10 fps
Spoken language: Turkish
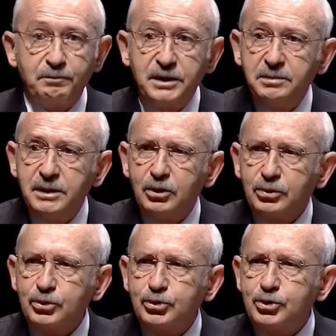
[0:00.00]
1
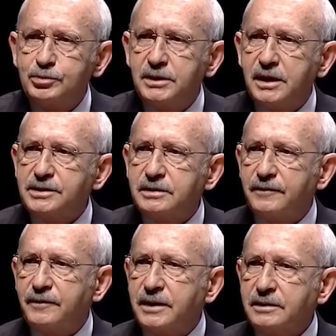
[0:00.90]
milyon 300 bin
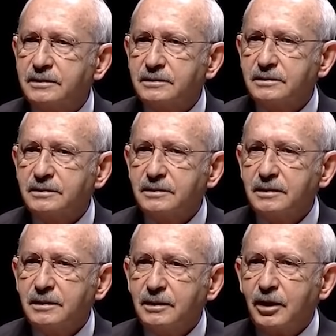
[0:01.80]
esnaf var.
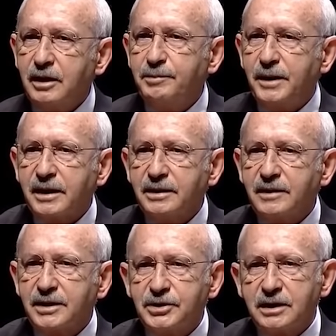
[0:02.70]
Hayır
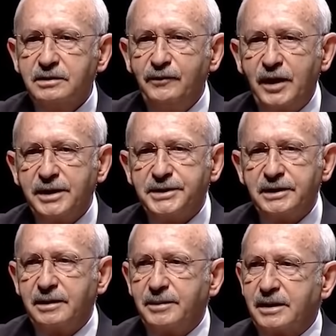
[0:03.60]
parayı vereceksin
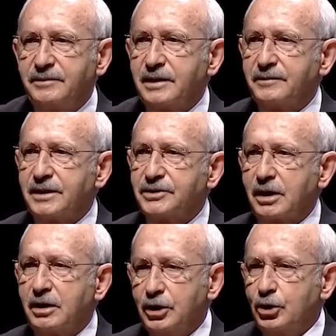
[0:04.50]
faiziyle beraber
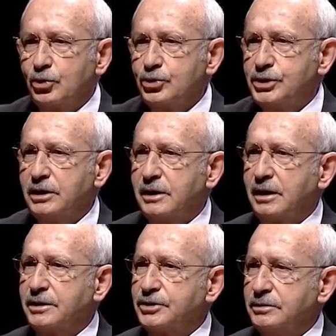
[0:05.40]
vereceksin. E onu sil
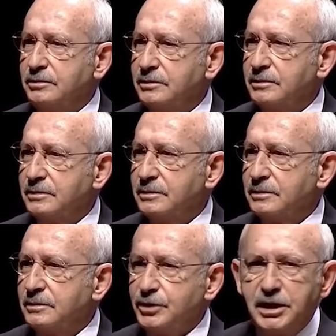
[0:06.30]
kardeşim.
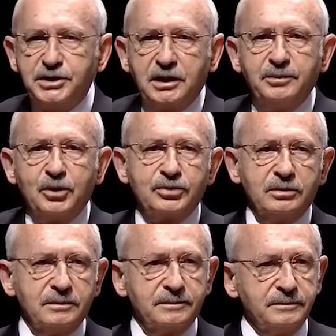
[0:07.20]
Niye
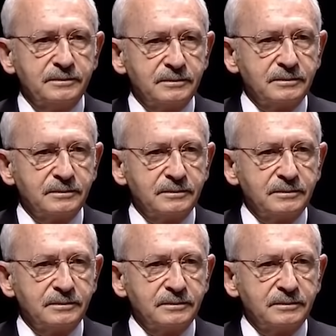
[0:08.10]
silmiyorsun?